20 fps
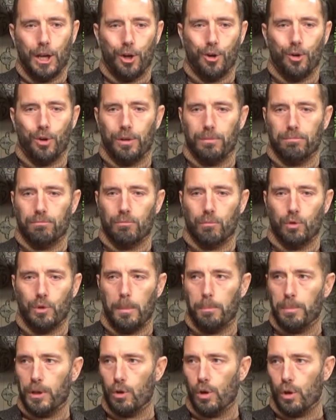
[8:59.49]
con
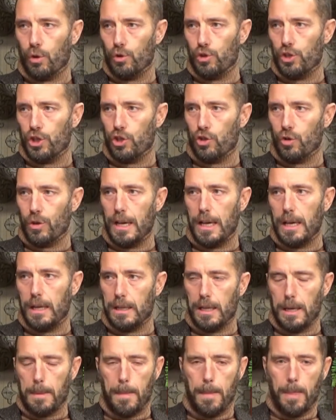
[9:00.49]
una piccola
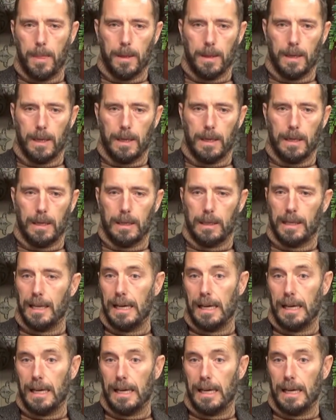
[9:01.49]
concessionaria a